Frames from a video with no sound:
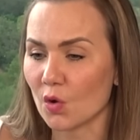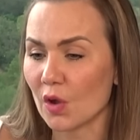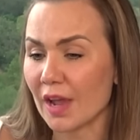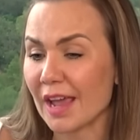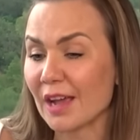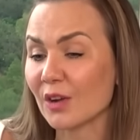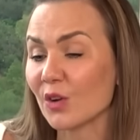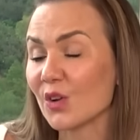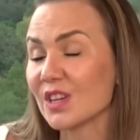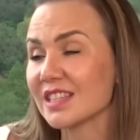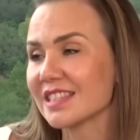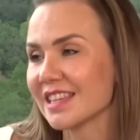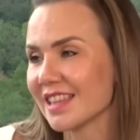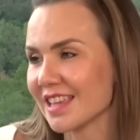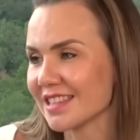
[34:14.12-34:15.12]
en
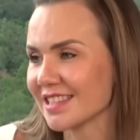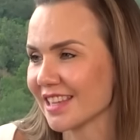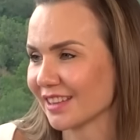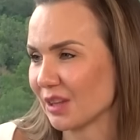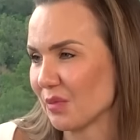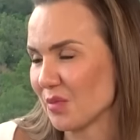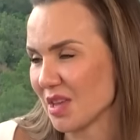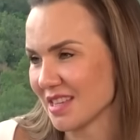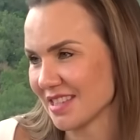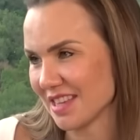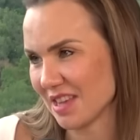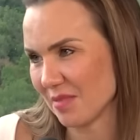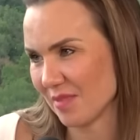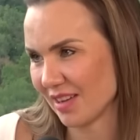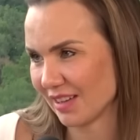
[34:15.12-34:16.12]
coincidencia también se
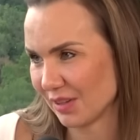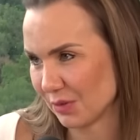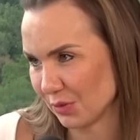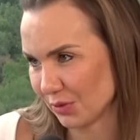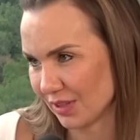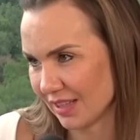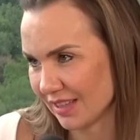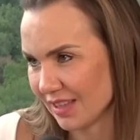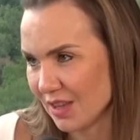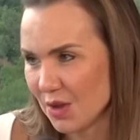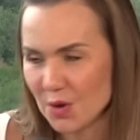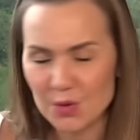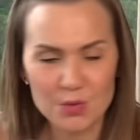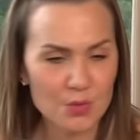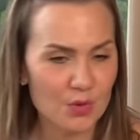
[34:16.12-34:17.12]
llama Carlota.
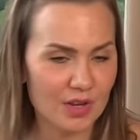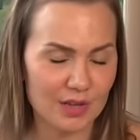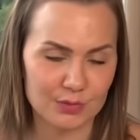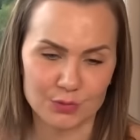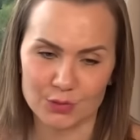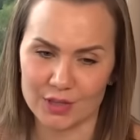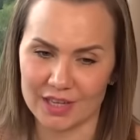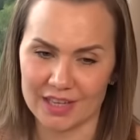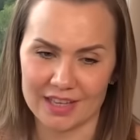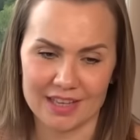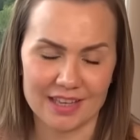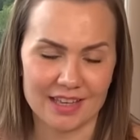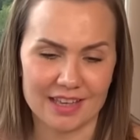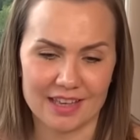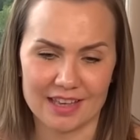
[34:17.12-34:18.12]
Nunca
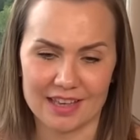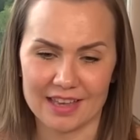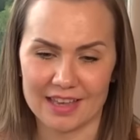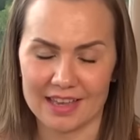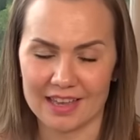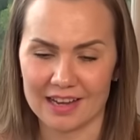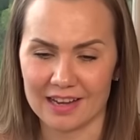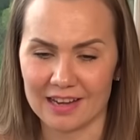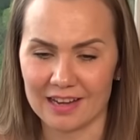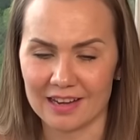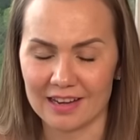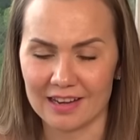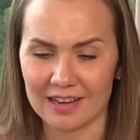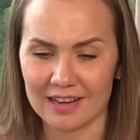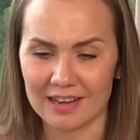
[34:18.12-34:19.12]
fue
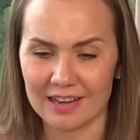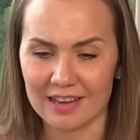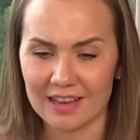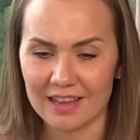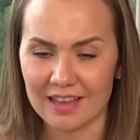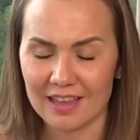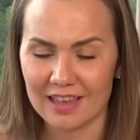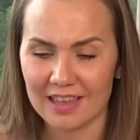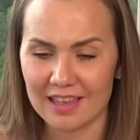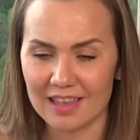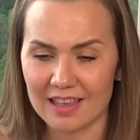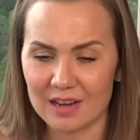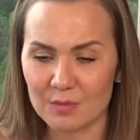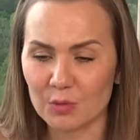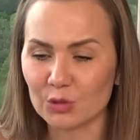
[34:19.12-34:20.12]
el,
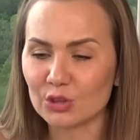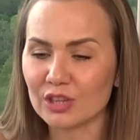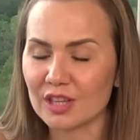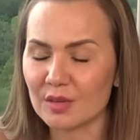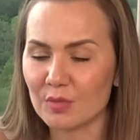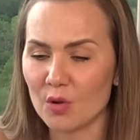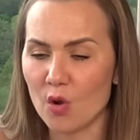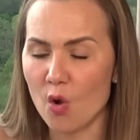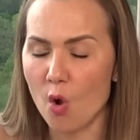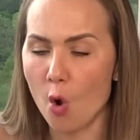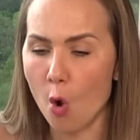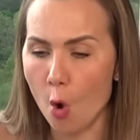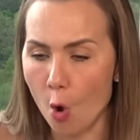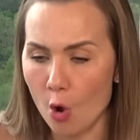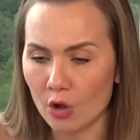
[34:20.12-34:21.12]
motivo
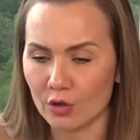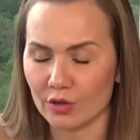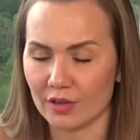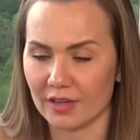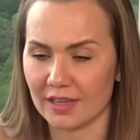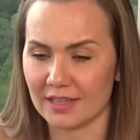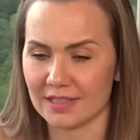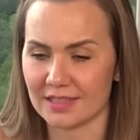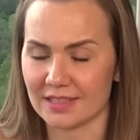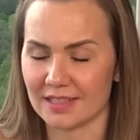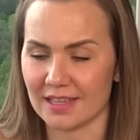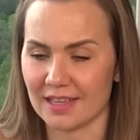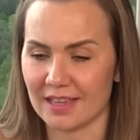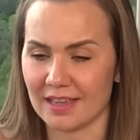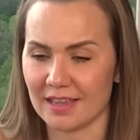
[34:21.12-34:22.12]
o
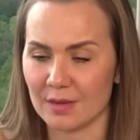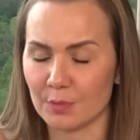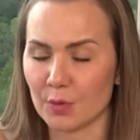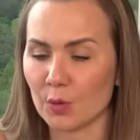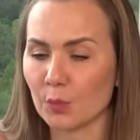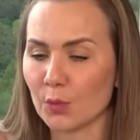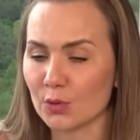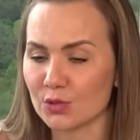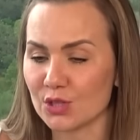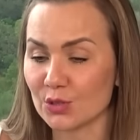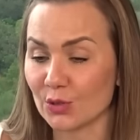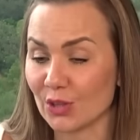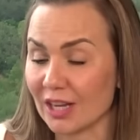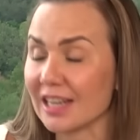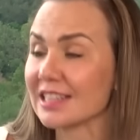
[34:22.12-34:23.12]
este, el
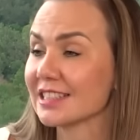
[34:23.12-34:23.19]
propósito de la